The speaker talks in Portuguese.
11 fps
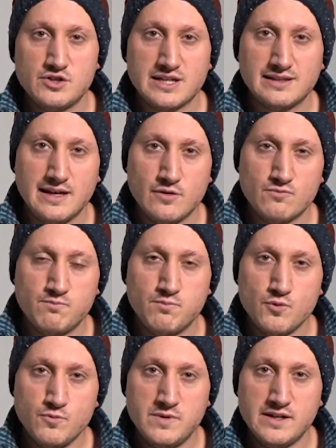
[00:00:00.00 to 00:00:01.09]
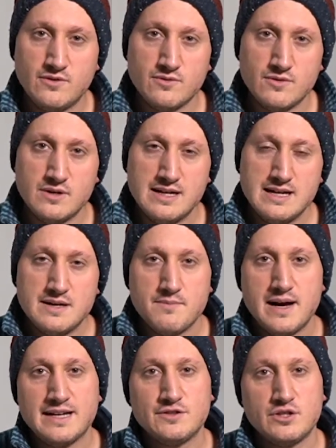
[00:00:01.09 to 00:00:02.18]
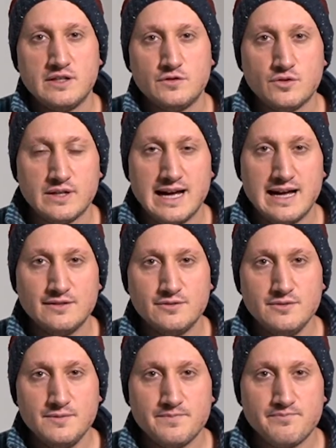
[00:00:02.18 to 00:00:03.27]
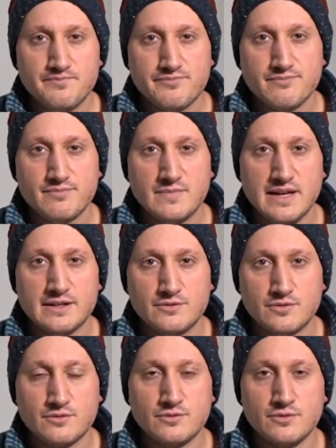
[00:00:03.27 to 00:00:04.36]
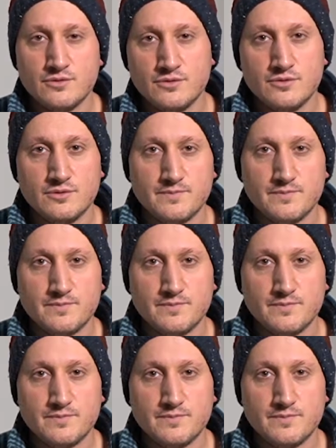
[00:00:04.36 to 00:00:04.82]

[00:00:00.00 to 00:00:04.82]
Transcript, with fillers: já tem um público mais direcionado dentro do,